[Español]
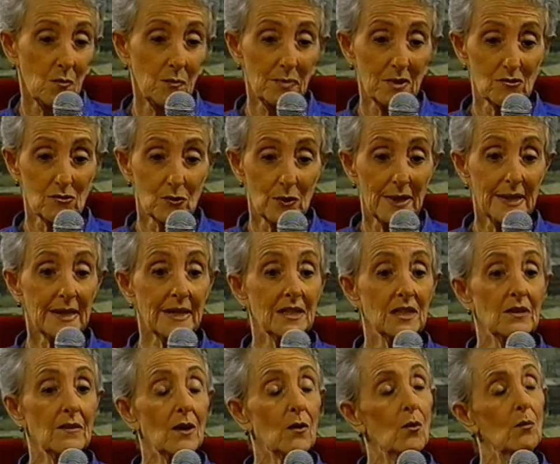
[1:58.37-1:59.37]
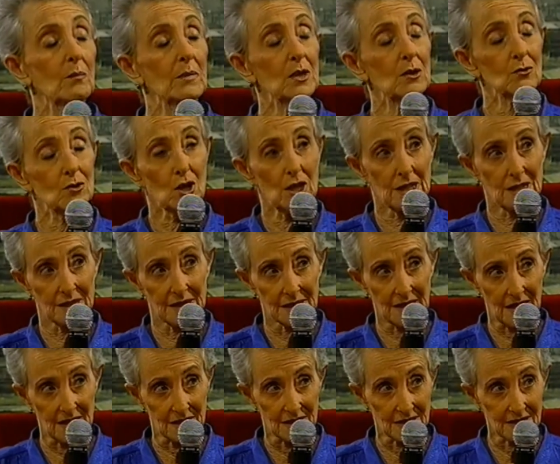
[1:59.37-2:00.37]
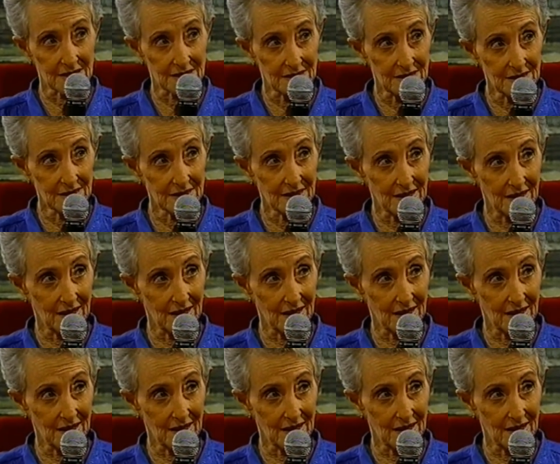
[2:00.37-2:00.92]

personaje que lleva conmigo 37